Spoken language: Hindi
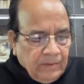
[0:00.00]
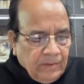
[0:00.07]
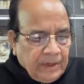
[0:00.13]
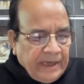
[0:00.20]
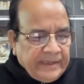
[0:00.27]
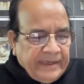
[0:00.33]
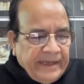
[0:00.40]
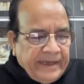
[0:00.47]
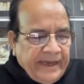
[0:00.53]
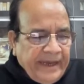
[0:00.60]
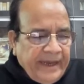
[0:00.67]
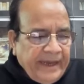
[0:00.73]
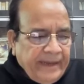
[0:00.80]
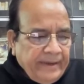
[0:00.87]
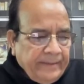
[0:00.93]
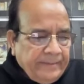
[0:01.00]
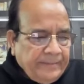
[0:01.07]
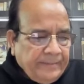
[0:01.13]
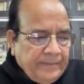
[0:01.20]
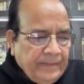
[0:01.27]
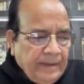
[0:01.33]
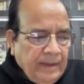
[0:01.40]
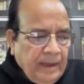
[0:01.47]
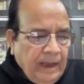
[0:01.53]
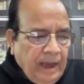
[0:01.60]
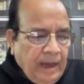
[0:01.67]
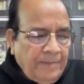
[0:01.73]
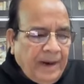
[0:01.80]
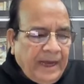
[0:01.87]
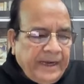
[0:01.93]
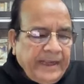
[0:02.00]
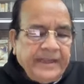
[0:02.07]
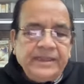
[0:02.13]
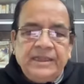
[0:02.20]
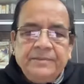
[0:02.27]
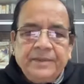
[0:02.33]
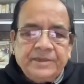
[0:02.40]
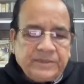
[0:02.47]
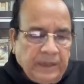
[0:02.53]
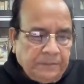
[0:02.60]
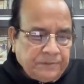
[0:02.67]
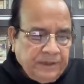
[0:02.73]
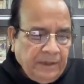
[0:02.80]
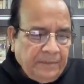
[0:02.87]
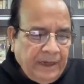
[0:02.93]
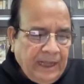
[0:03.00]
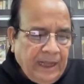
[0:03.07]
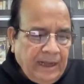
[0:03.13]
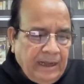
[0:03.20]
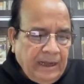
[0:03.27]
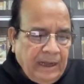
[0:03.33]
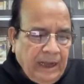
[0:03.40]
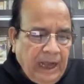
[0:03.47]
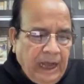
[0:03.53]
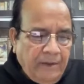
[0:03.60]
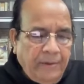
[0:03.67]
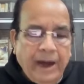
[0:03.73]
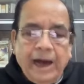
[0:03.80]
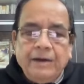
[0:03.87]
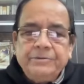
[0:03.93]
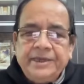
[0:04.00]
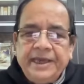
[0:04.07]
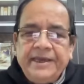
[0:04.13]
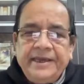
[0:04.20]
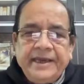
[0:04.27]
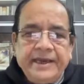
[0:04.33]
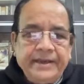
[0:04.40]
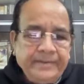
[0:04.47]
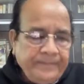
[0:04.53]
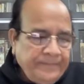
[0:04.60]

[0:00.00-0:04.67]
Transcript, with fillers: वो कहते हैं कि हमारी हिंदी में सबसे बड़ा अभाव यही है